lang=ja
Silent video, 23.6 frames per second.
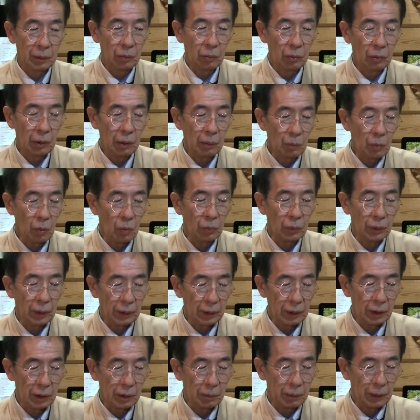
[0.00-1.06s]
これはもう売れ
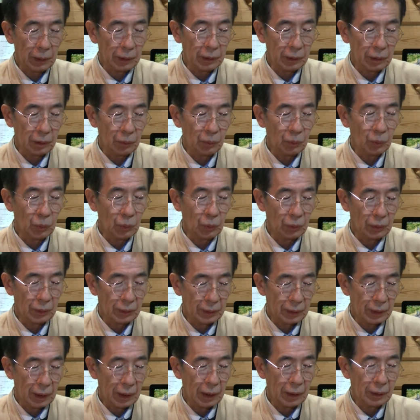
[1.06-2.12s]
てしまっているもので
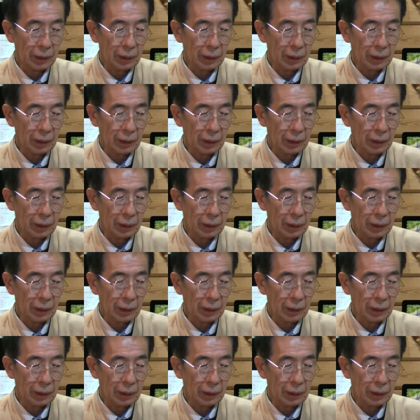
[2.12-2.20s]
すね。